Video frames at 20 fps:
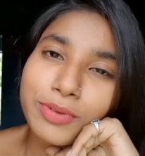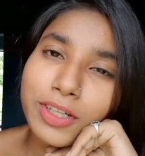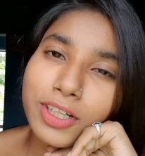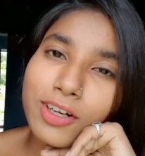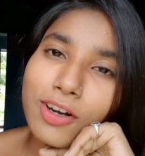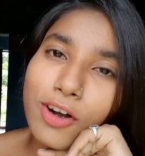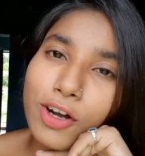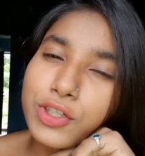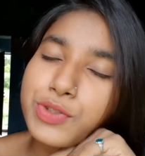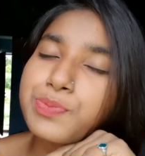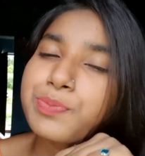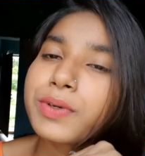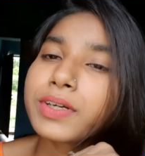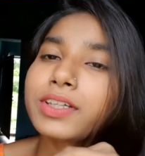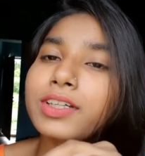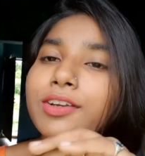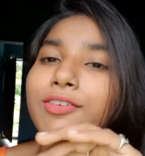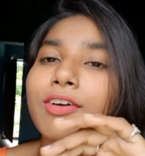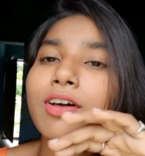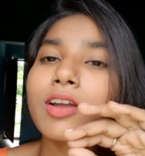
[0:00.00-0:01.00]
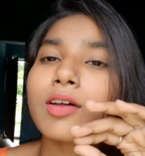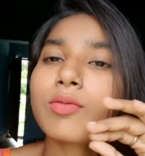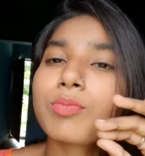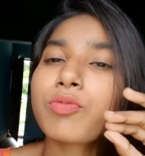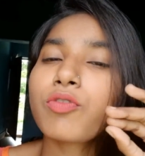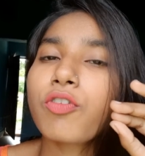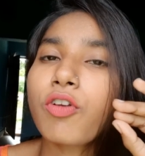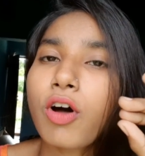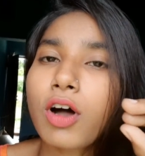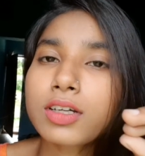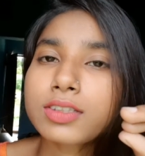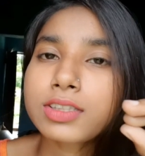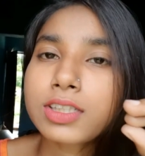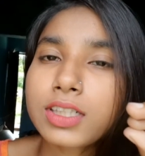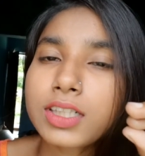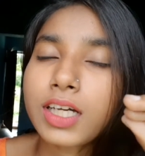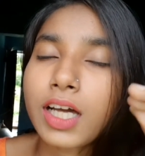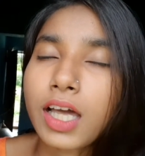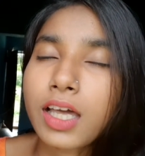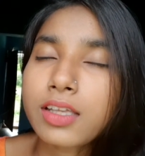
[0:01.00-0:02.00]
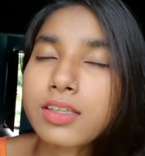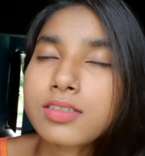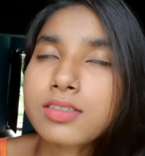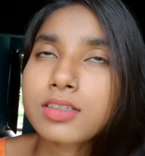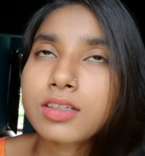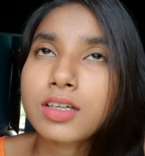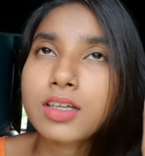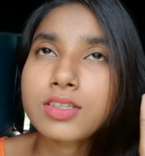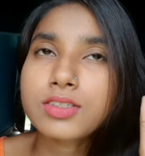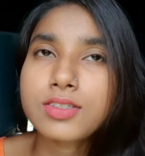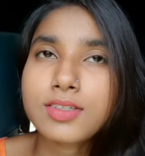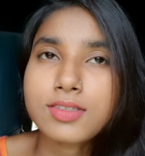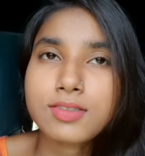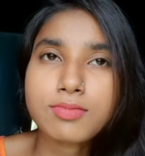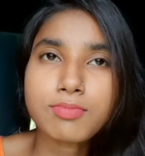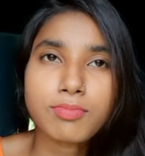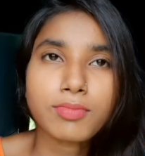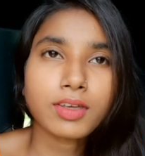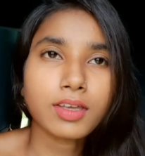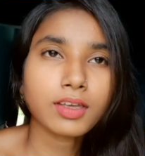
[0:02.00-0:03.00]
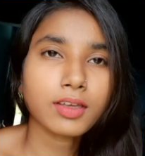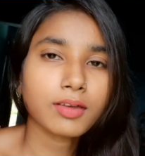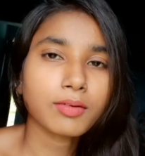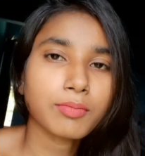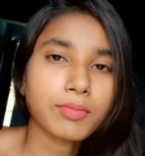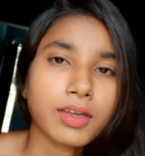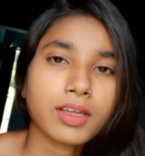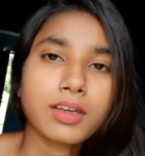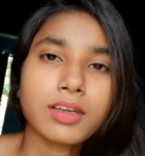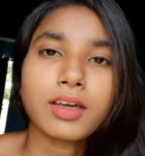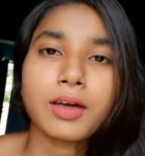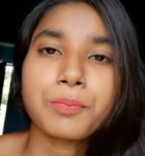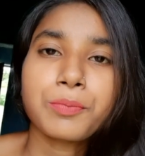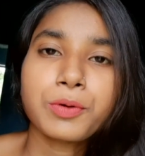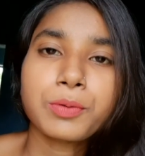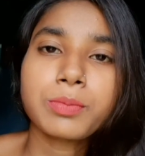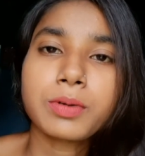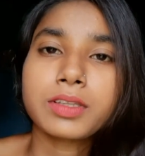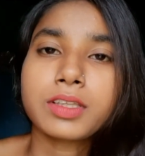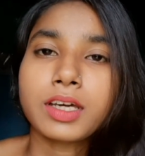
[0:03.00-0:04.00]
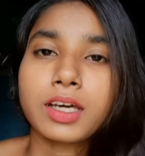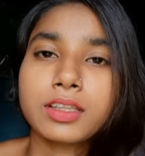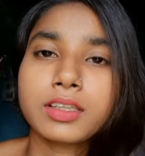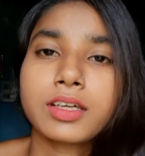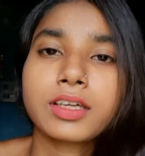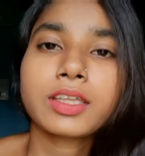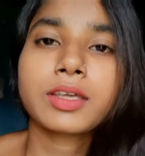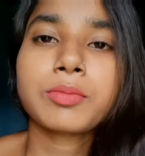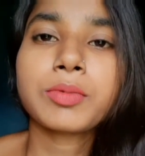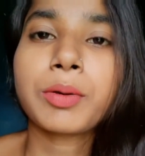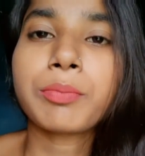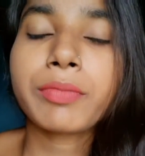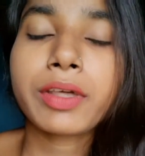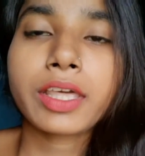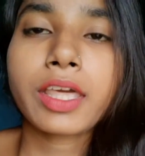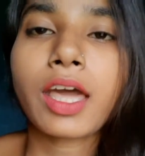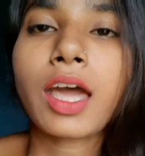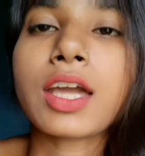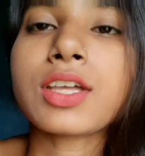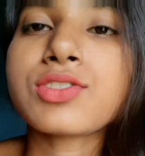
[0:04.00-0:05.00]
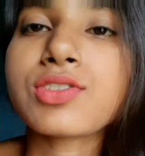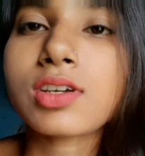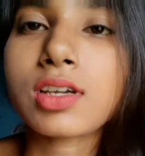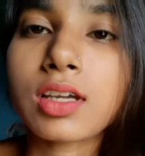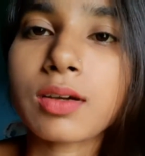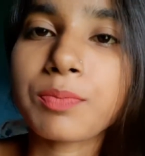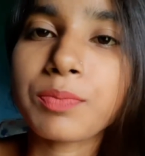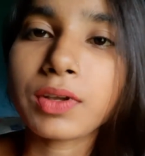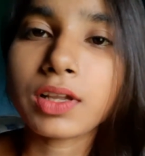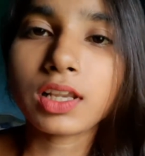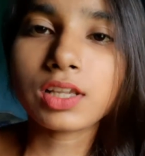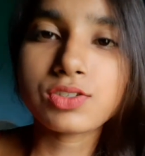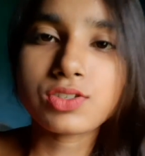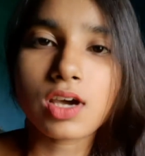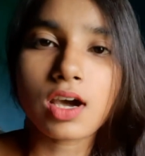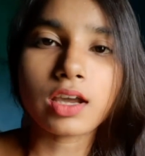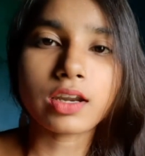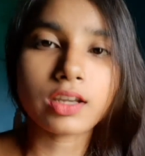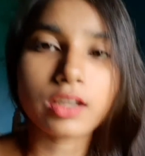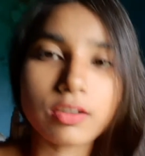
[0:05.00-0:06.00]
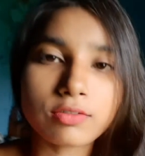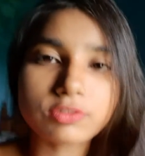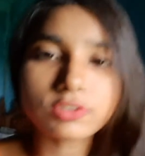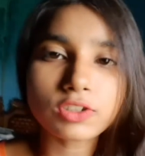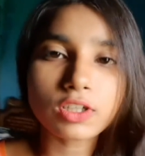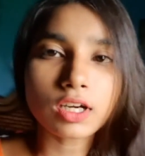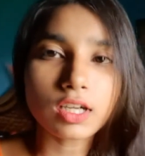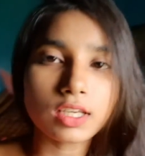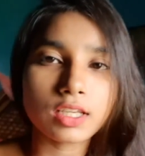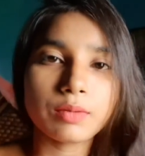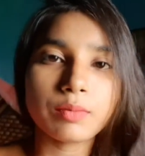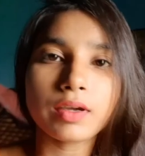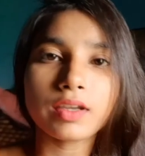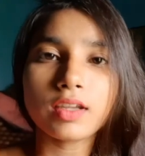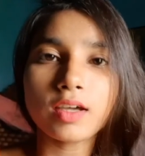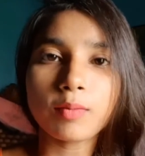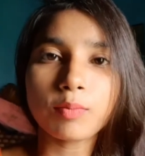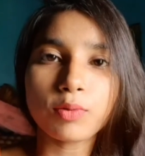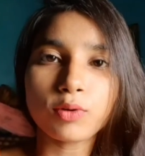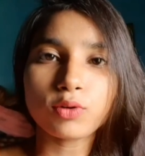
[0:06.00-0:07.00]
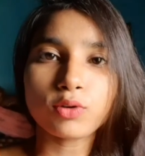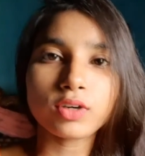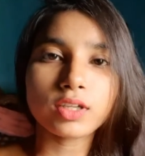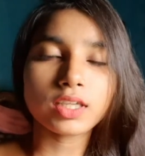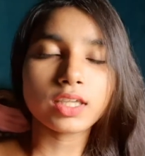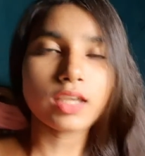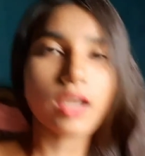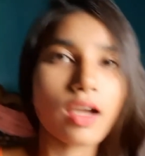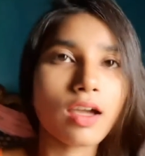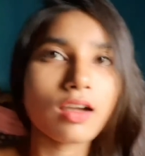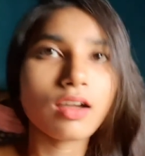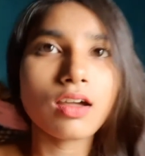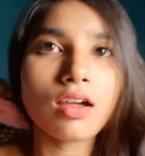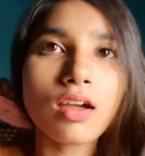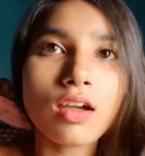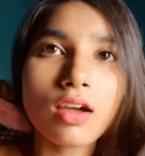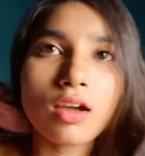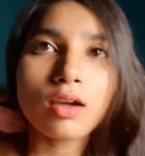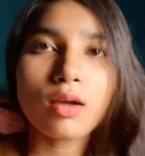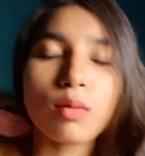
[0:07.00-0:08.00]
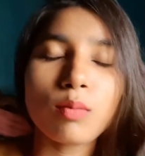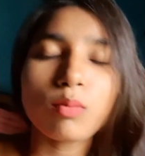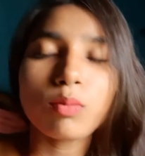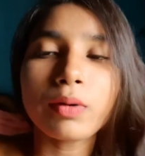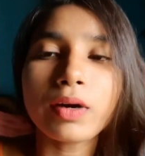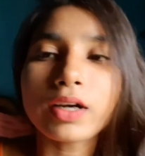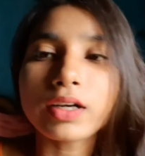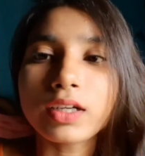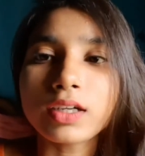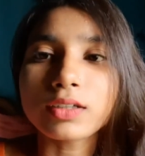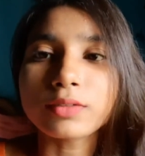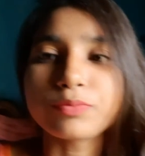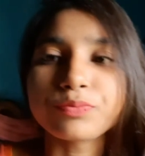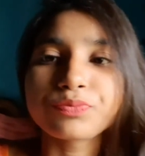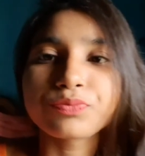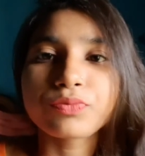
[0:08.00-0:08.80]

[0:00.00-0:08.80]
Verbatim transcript: तो मेरा हॉस्पिटल वाला ब्लॉग था गाइस जिसमें मैंने आपको बताया था कि मम्मी के आई चेकअप के लिए जा रहे हैं वो कल ही मैंने अपलोड किया है बट